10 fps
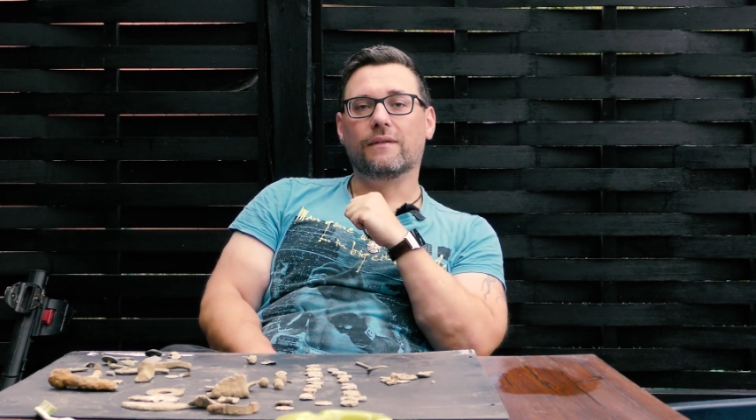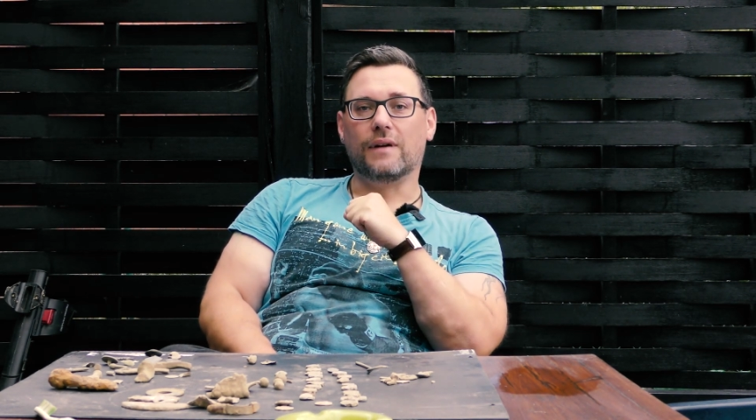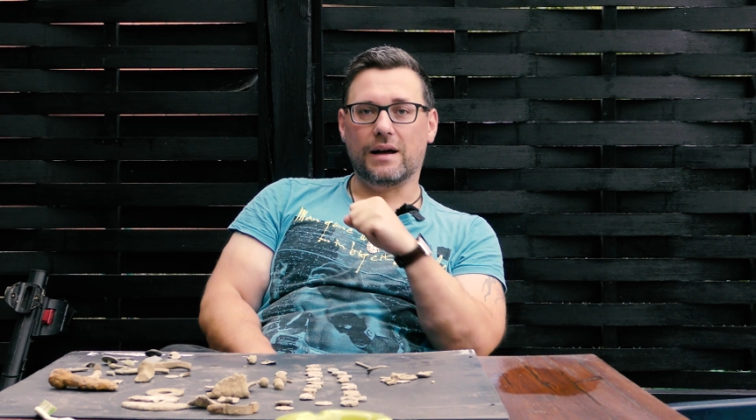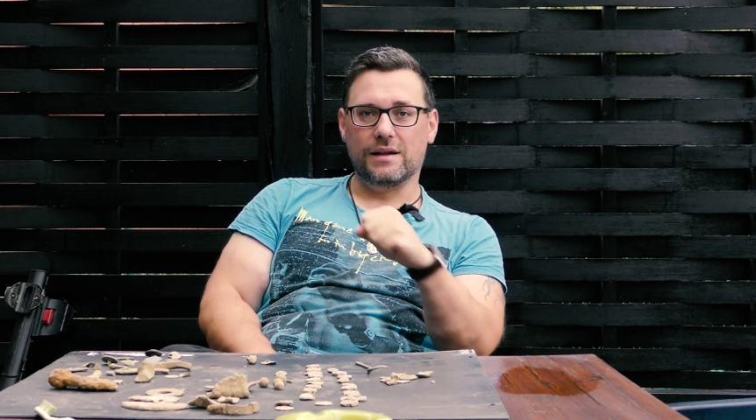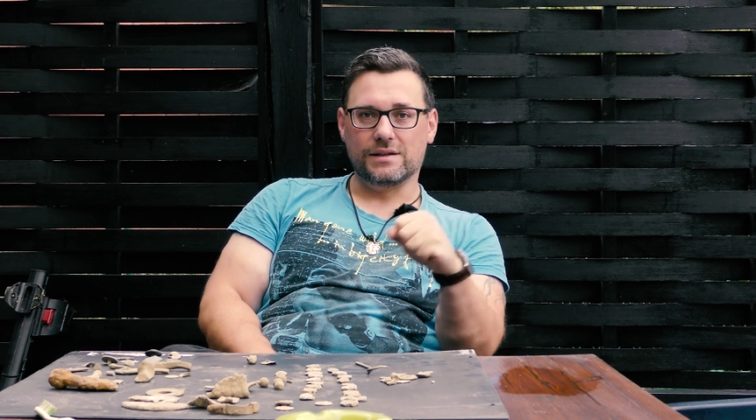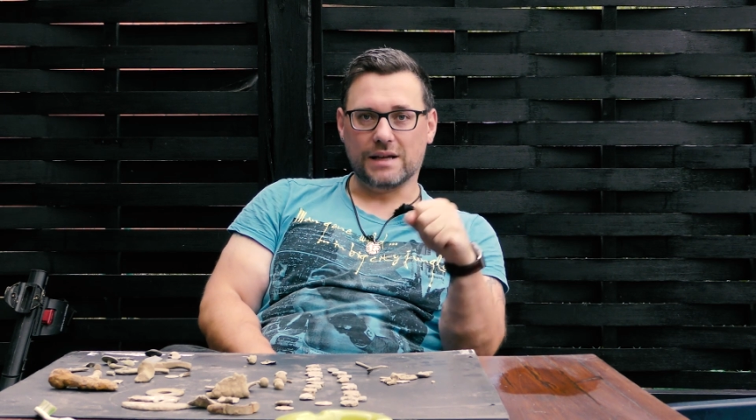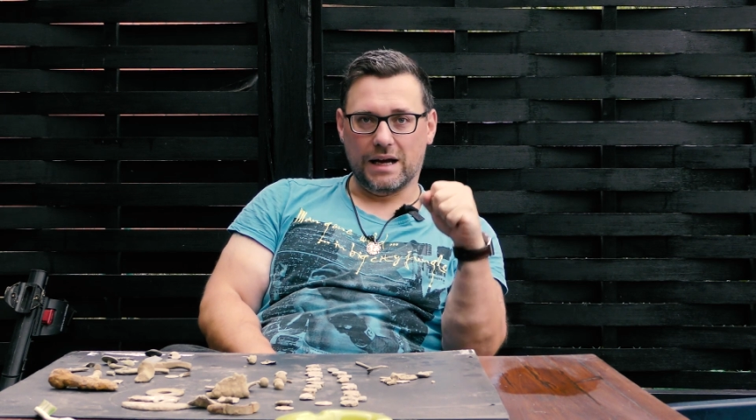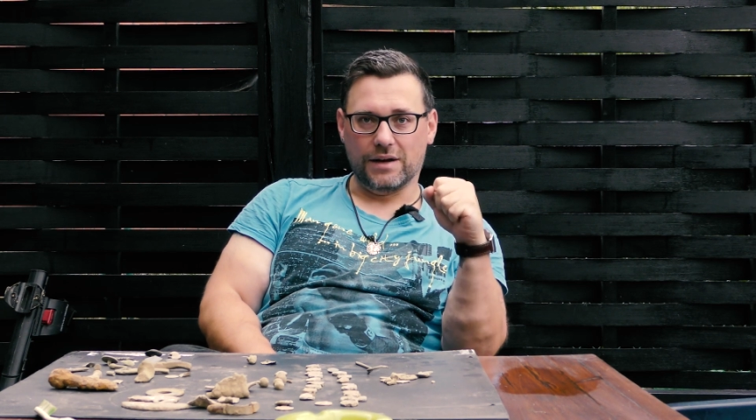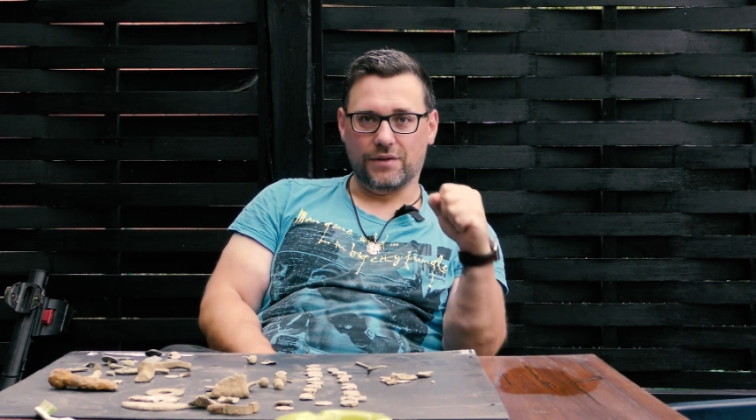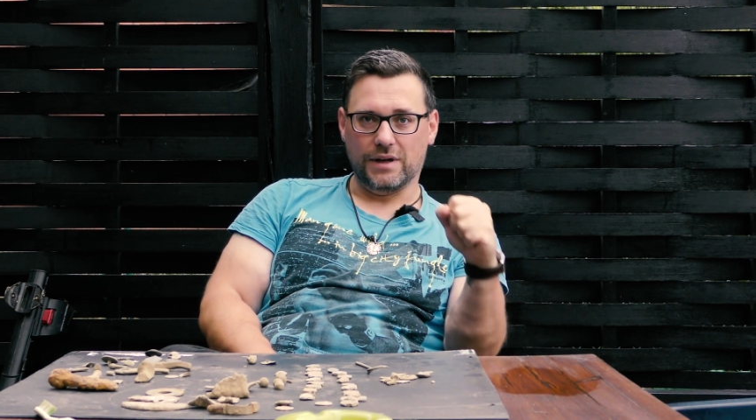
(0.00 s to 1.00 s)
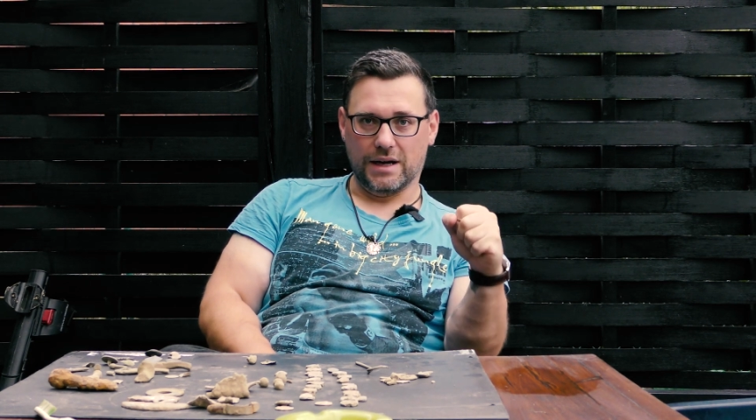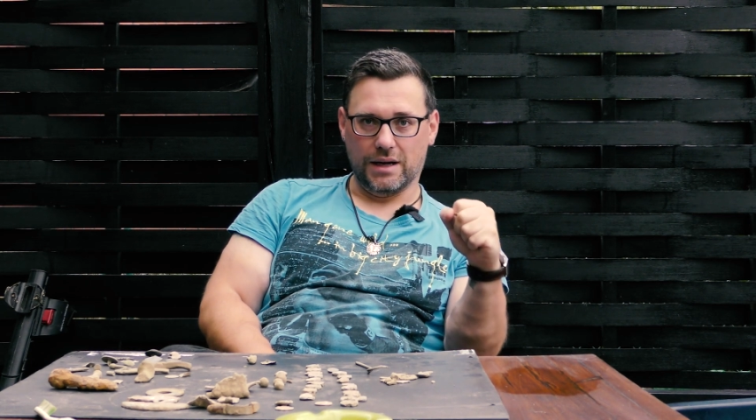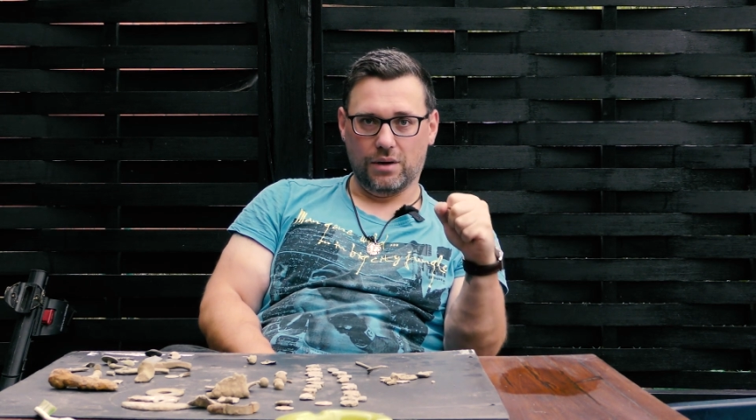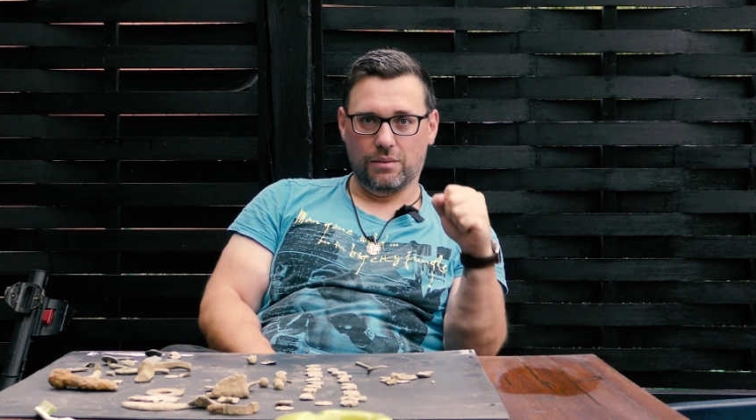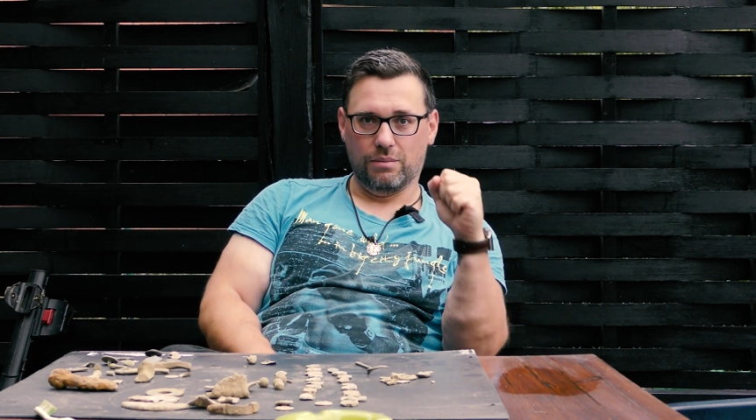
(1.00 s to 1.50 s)
war es hart wie
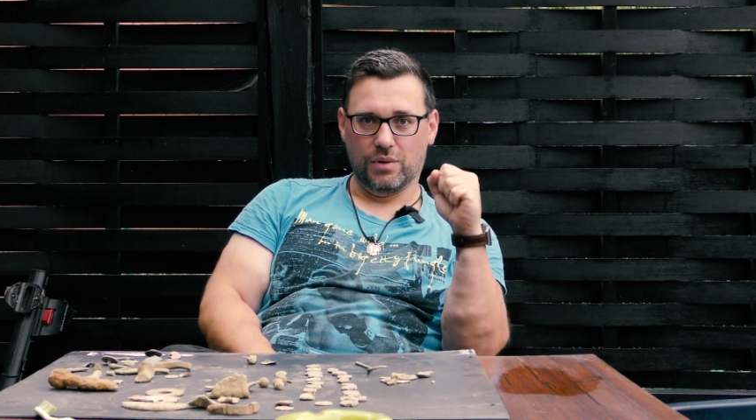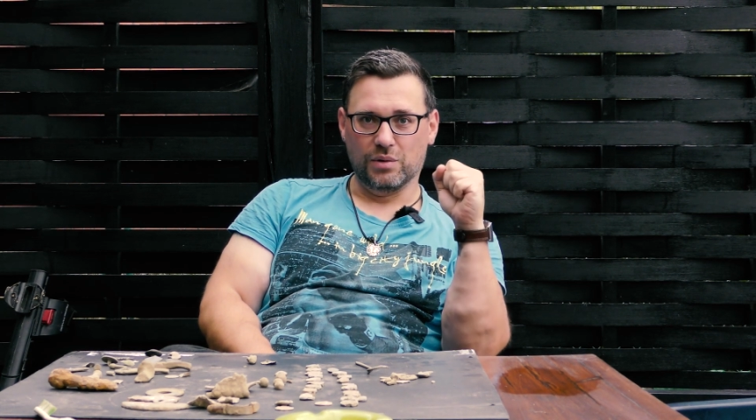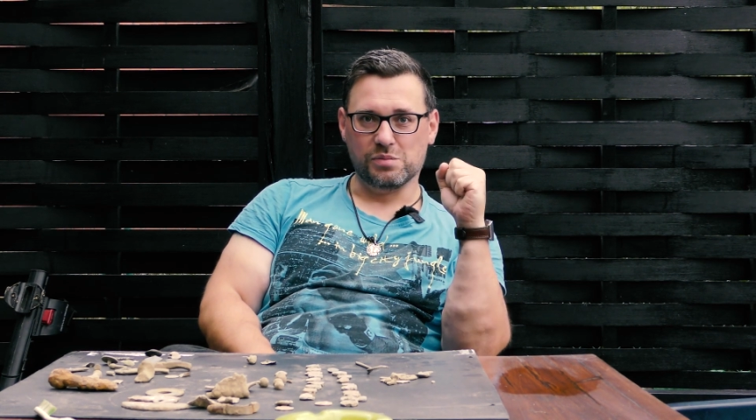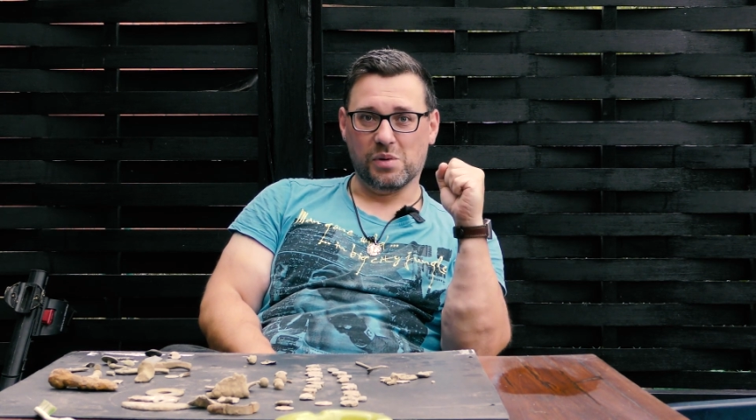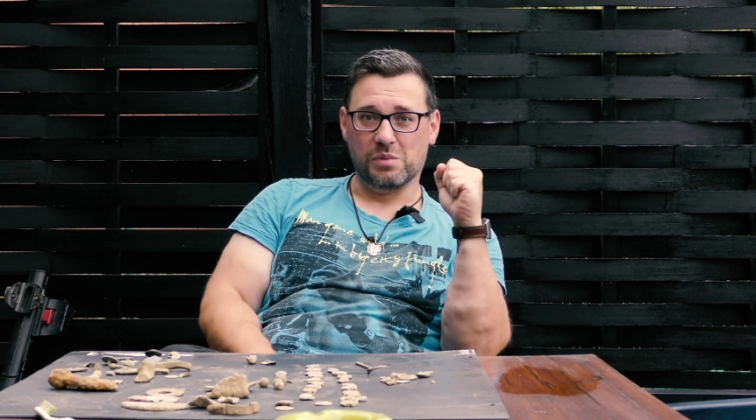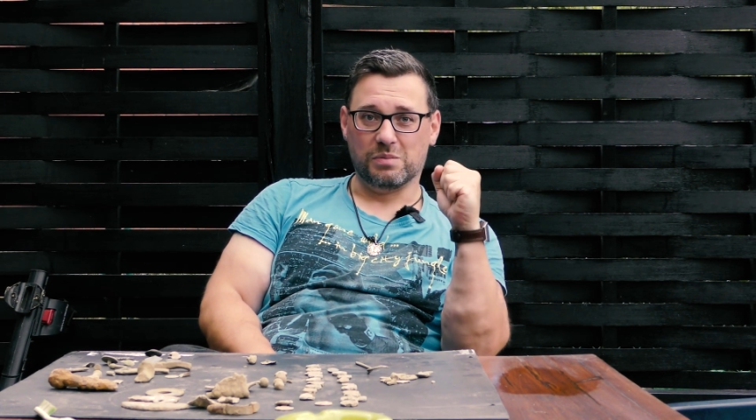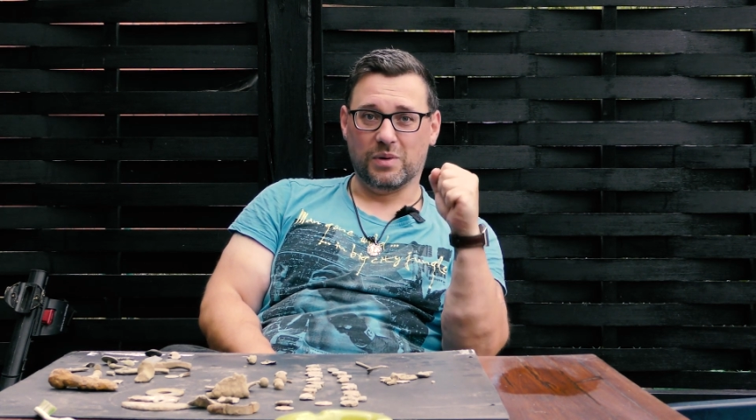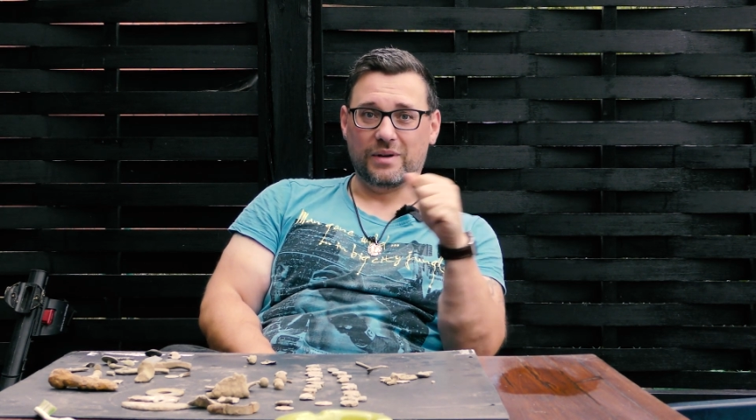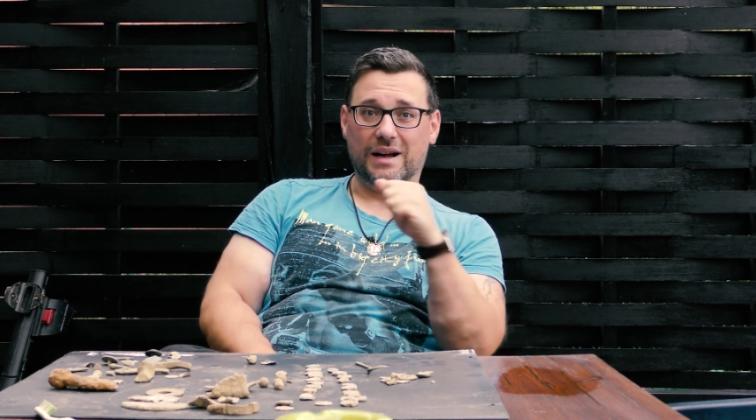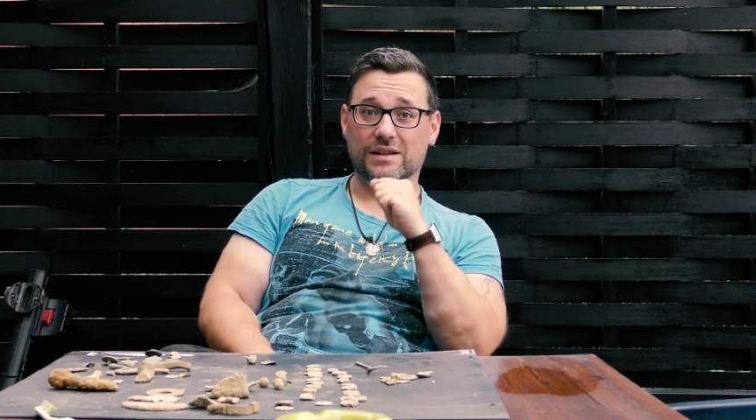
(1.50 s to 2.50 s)
ein Punkt, Punkt, Punkt.